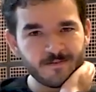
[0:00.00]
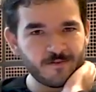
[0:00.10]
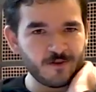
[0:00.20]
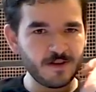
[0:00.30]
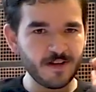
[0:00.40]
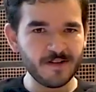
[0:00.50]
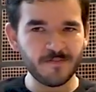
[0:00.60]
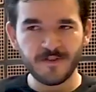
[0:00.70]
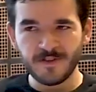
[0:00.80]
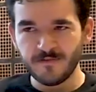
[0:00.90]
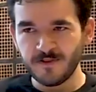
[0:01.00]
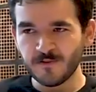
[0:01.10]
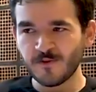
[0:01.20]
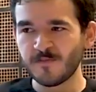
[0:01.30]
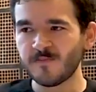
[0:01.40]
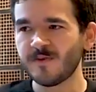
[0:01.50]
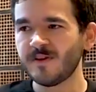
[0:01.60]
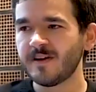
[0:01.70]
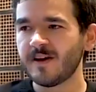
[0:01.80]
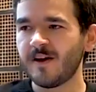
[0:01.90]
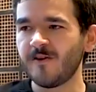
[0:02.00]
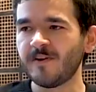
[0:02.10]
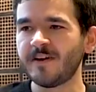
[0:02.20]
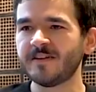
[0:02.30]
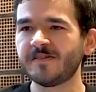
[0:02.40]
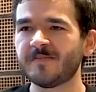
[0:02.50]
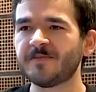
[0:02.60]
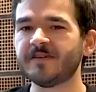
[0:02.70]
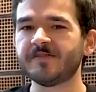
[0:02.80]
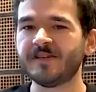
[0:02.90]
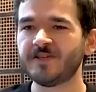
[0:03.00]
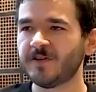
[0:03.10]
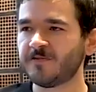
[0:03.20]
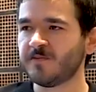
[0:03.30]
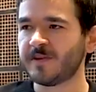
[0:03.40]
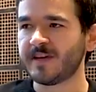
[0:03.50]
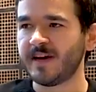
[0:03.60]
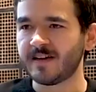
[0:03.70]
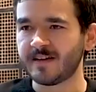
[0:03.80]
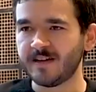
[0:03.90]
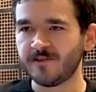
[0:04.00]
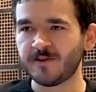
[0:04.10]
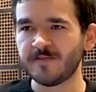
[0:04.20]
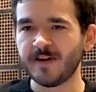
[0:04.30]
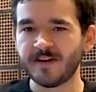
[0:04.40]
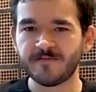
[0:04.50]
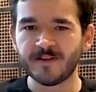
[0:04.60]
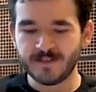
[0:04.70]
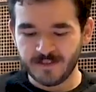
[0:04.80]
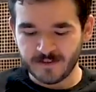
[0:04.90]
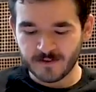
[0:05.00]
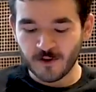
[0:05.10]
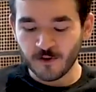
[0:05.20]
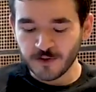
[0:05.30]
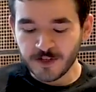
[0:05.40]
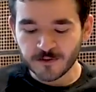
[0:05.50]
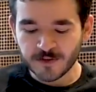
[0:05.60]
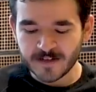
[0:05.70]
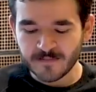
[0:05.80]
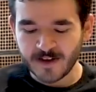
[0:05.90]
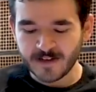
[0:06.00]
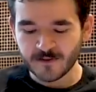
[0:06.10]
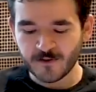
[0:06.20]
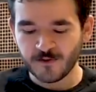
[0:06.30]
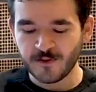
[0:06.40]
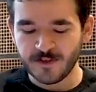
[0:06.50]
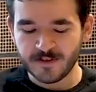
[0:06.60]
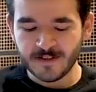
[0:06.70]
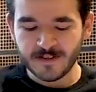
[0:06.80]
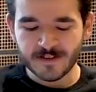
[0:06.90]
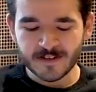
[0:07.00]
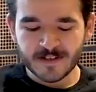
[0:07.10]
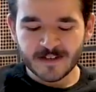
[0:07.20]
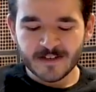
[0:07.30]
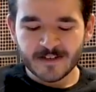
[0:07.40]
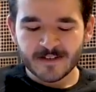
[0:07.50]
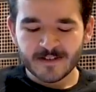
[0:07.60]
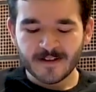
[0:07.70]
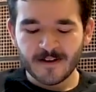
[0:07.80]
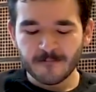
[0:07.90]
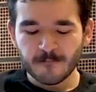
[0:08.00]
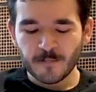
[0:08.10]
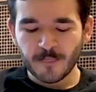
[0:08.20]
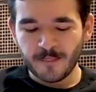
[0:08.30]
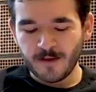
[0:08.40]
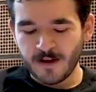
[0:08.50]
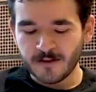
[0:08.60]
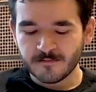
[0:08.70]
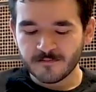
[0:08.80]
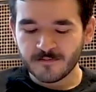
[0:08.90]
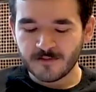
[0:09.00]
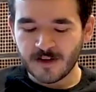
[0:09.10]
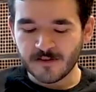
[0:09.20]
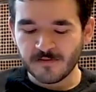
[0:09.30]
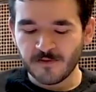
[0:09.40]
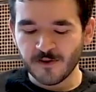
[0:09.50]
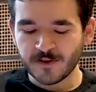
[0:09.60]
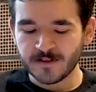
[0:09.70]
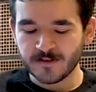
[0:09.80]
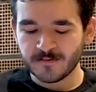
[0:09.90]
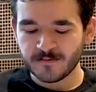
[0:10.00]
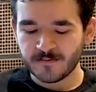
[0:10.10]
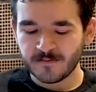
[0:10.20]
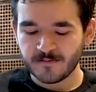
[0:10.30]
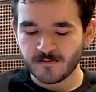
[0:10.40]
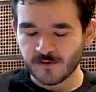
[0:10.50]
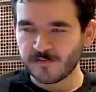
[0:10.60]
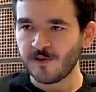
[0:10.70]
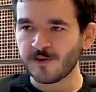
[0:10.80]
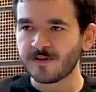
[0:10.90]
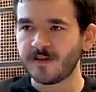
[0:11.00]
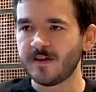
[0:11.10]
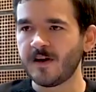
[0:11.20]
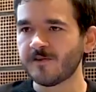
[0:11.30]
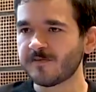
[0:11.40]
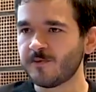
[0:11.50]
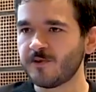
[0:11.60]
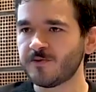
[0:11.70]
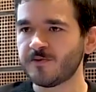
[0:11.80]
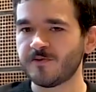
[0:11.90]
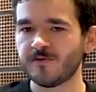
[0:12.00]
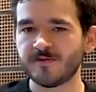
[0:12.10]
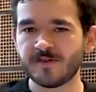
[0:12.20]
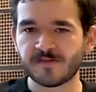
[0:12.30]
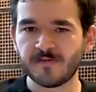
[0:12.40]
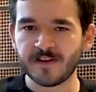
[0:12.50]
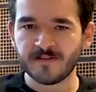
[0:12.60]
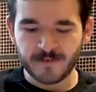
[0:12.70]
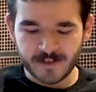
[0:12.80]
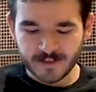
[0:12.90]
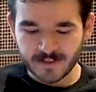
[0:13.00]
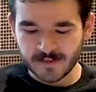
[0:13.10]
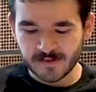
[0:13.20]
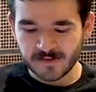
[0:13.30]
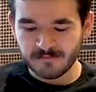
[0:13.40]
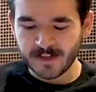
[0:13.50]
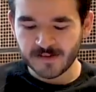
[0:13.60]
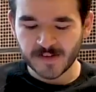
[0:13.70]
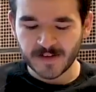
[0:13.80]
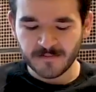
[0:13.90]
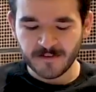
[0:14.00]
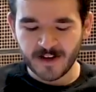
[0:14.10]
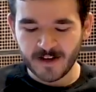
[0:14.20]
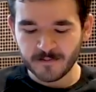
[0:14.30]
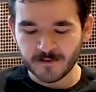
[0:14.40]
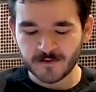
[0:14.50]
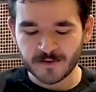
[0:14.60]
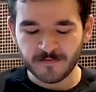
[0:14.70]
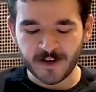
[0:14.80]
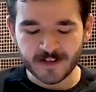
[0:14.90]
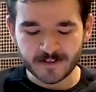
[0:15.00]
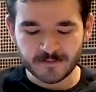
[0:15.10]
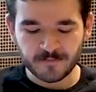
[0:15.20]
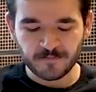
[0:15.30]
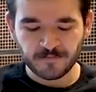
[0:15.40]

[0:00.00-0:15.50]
von einem Individuum auf eine gesamte Gesellschaft übertragen kann. Und gemeint waren die Kolonien und ehemaligen Kolonien, die ja als Folge aus Folgen der Ausbeutung und des Zweiten Weltkrieges extrem verarmt waren.